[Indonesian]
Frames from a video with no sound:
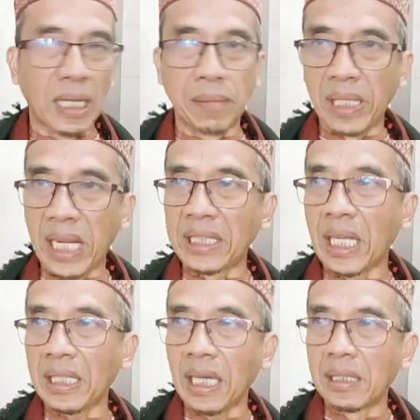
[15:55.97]
yang
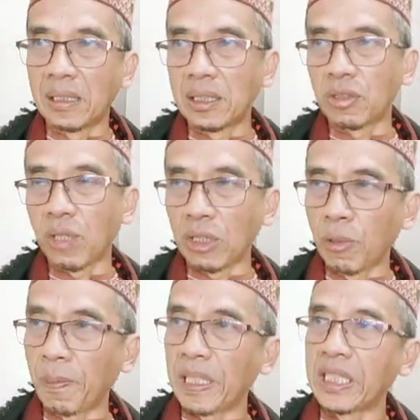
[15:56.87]
berdasarkan
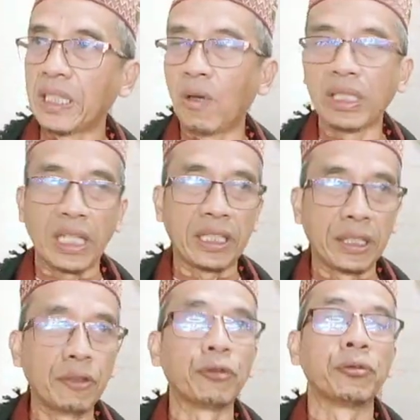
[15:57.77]
suatu peristiwa
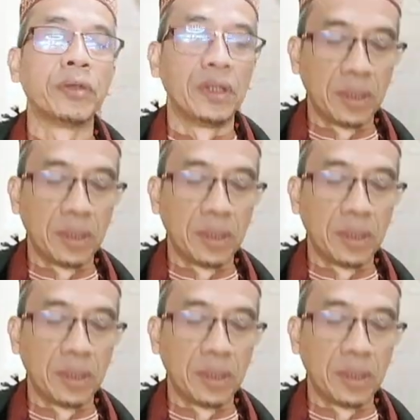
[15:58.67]
tertentu